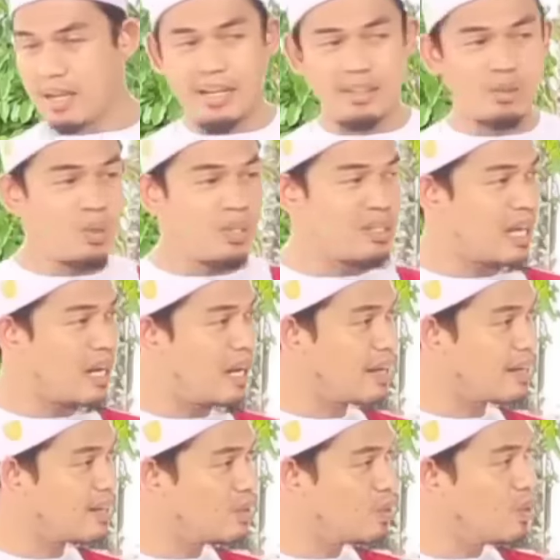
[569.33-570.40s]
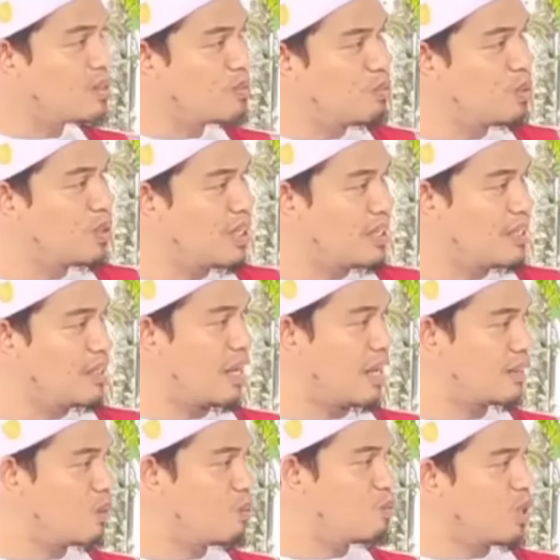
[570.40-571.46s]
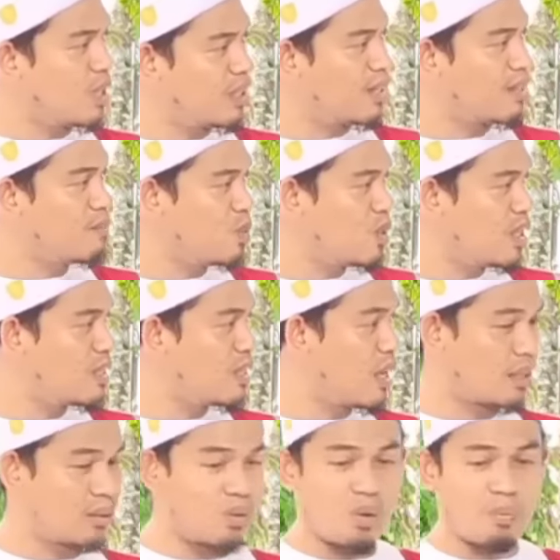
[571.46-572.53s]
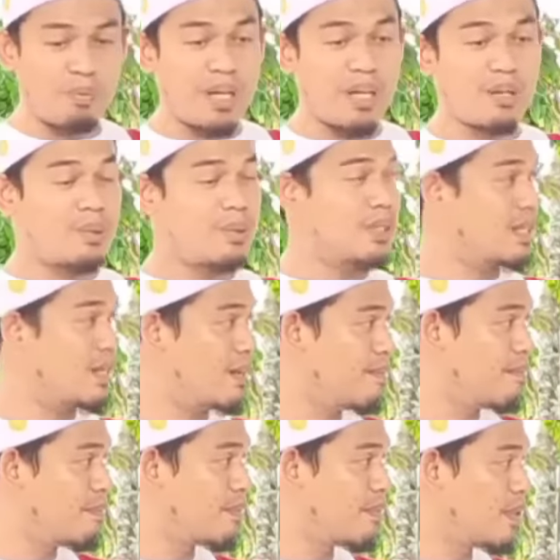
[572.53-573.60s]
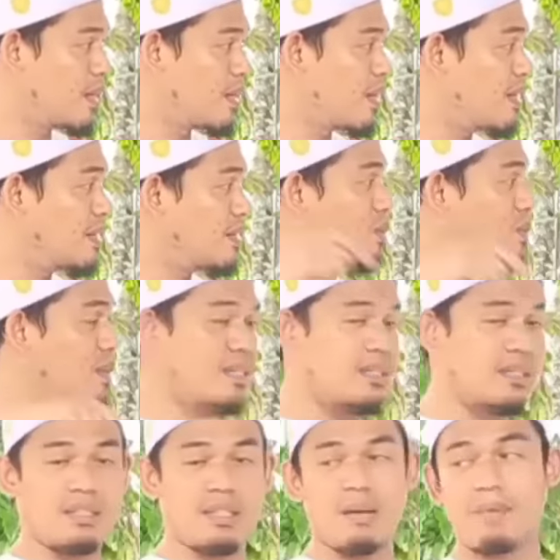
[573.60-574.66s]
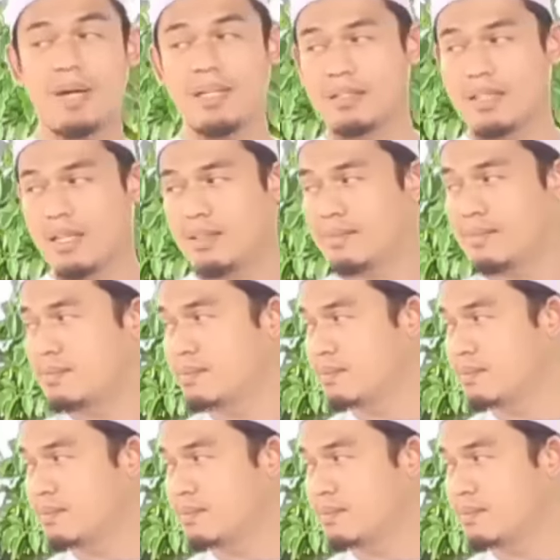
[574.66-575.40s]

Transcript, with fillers: itu risalah yang ditulis muridnya atau murid dari muridnya atau pengikutnya. Nggak ditulis di zamannya.